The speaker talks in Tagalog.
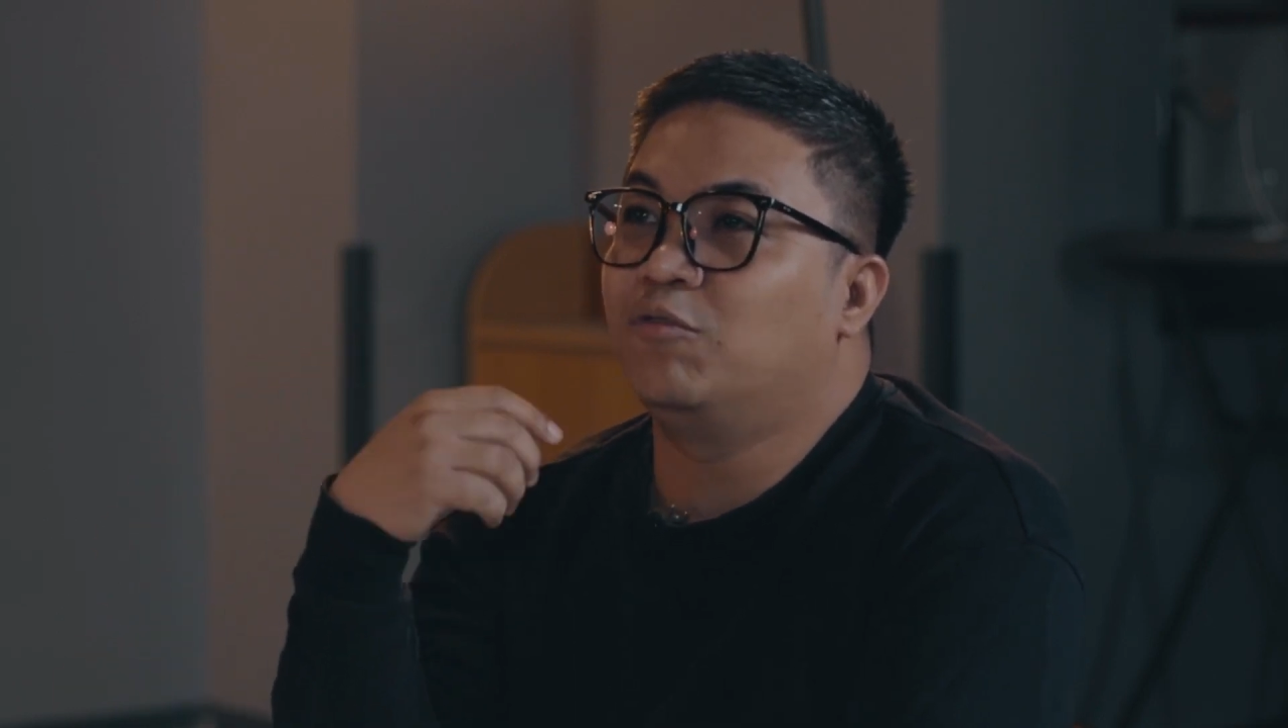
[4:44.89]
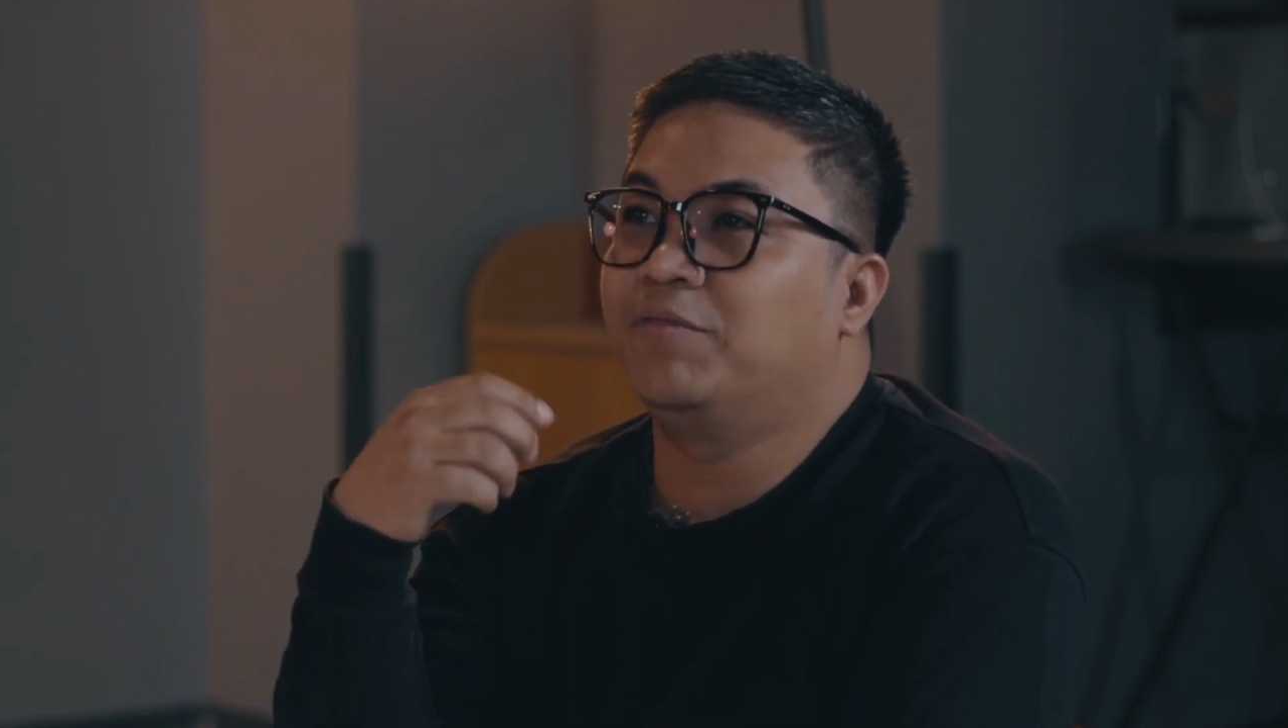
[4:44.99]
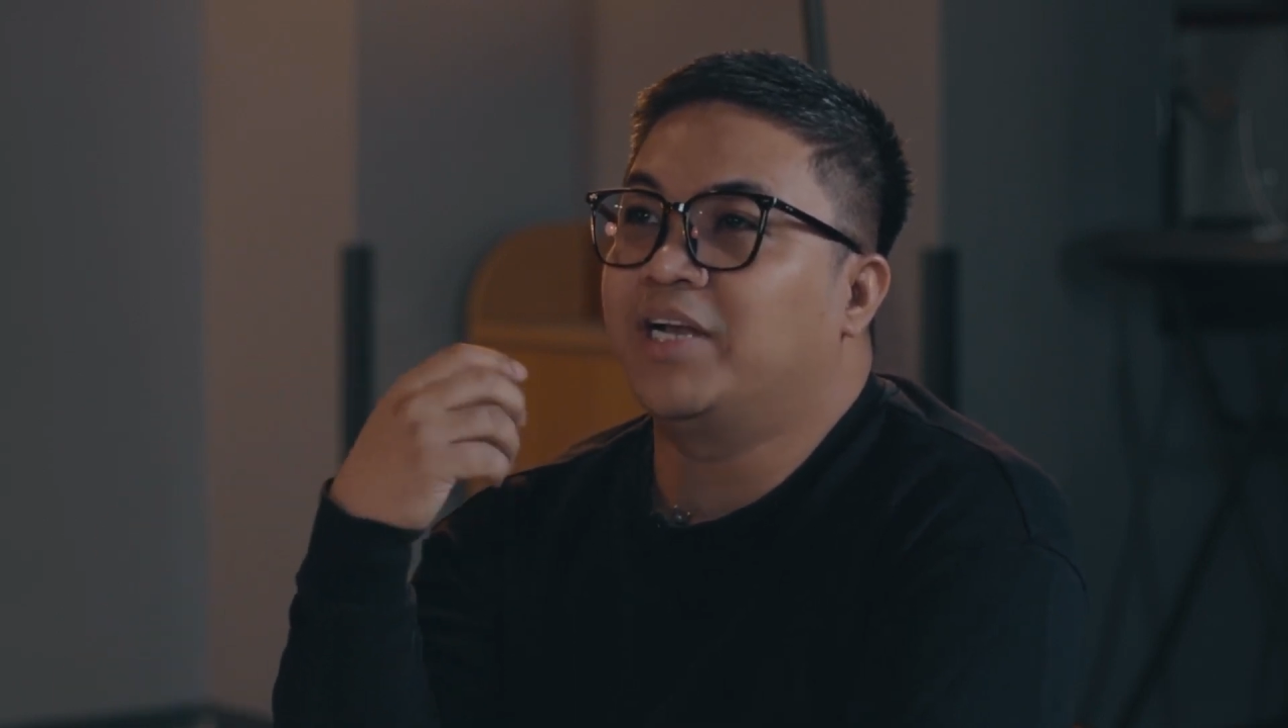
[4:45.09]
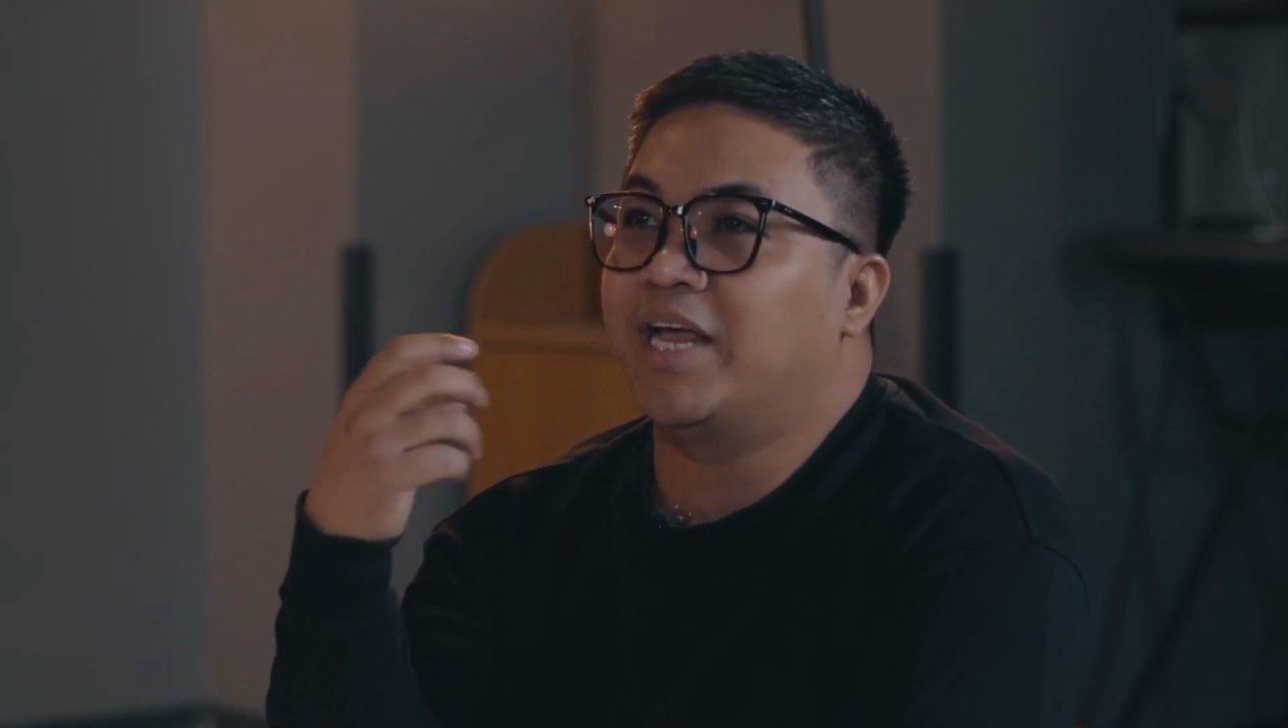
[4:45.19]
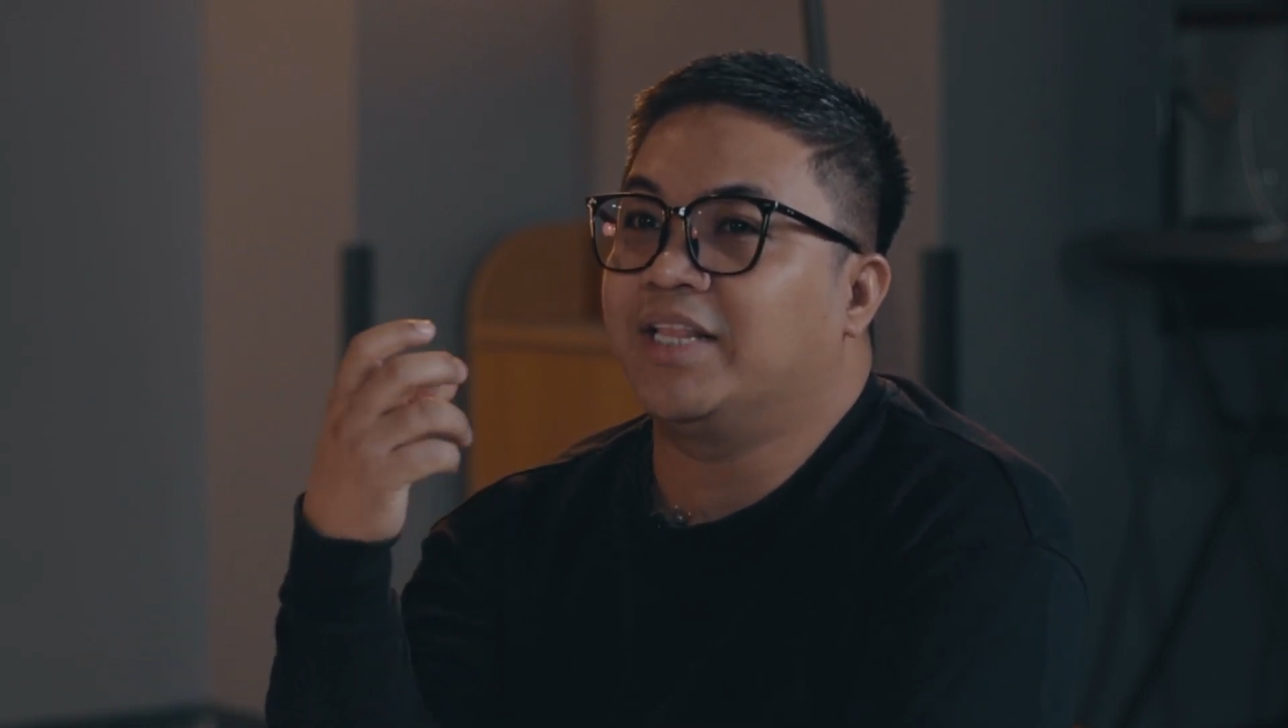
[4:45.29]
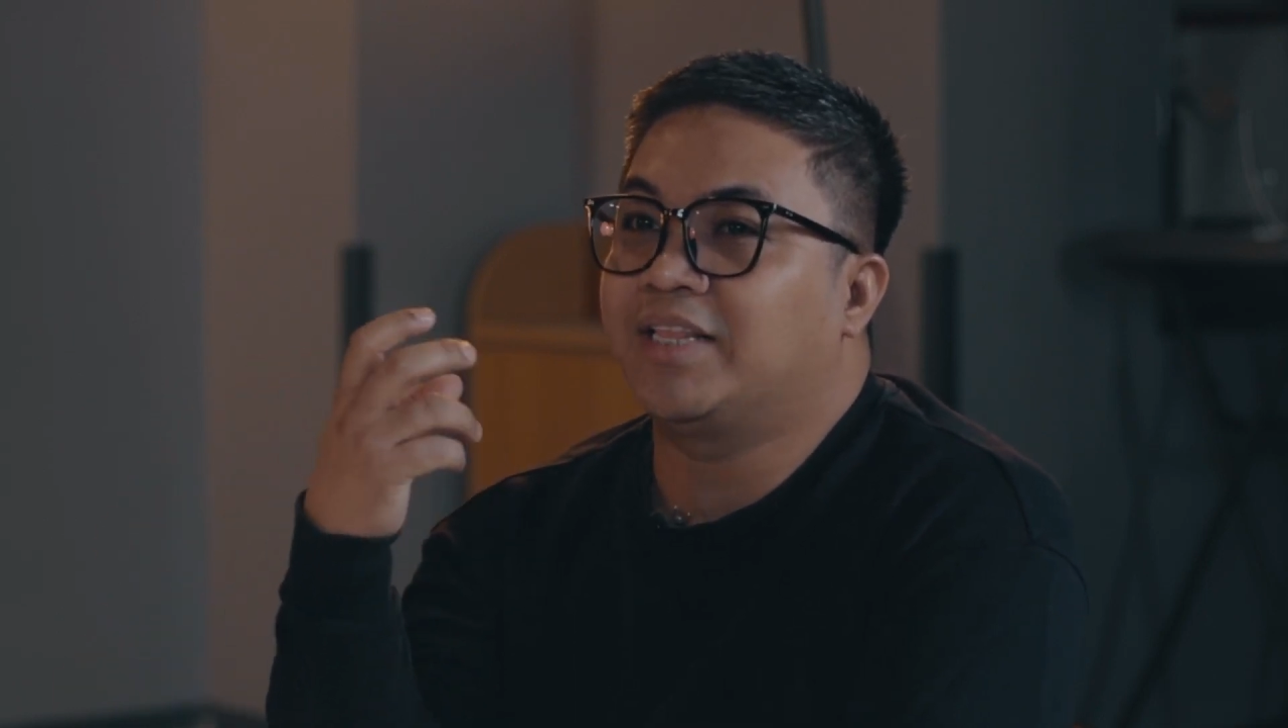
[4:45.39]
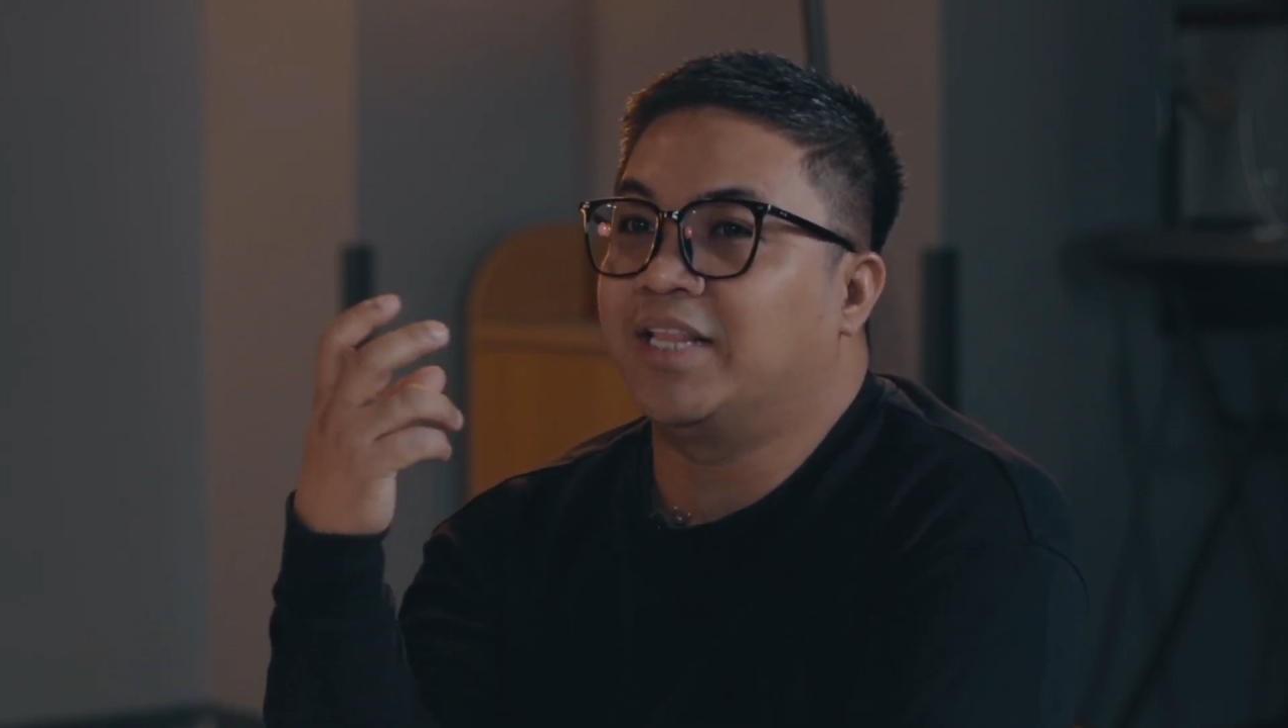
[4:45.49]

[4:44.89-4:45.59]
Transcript: overnight